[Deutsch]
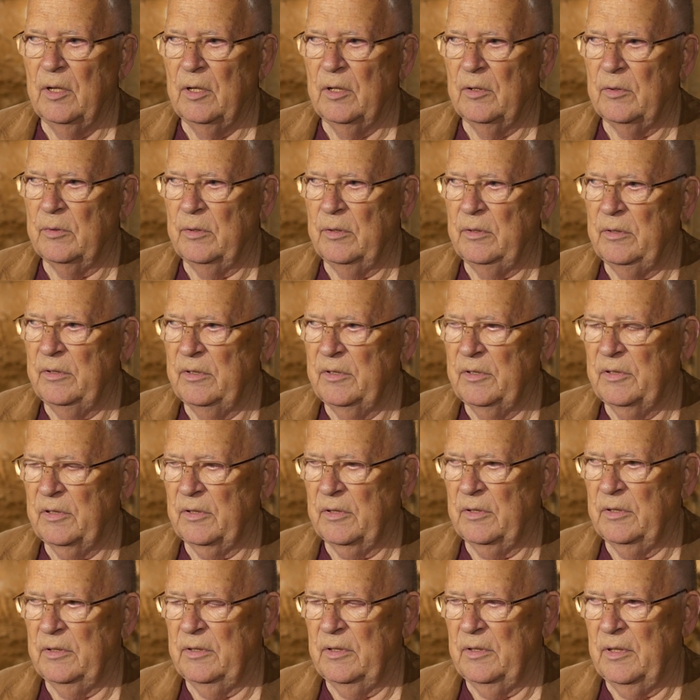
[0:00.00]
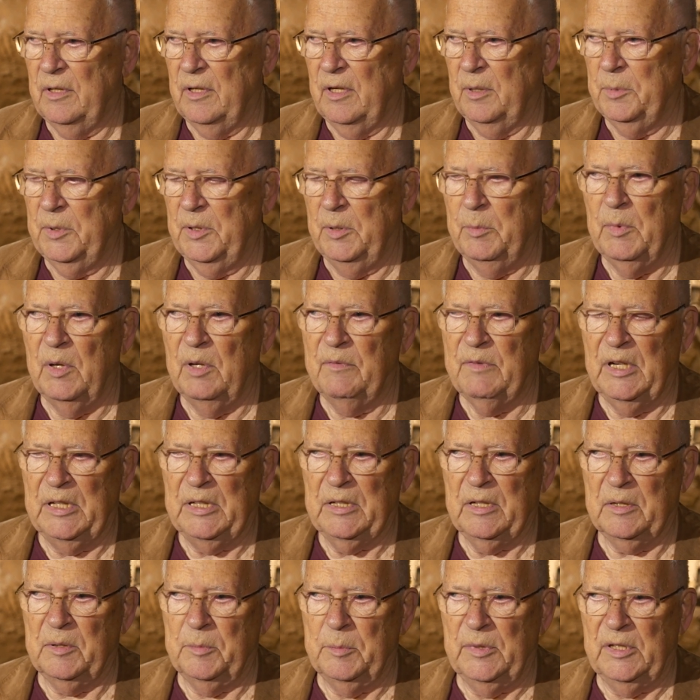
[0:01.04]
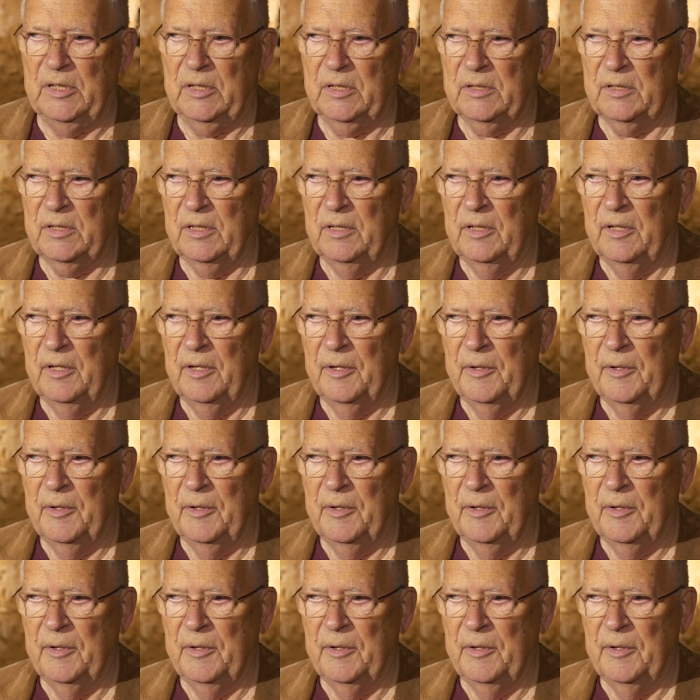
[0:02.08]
und äh, habe immer weitergemacht.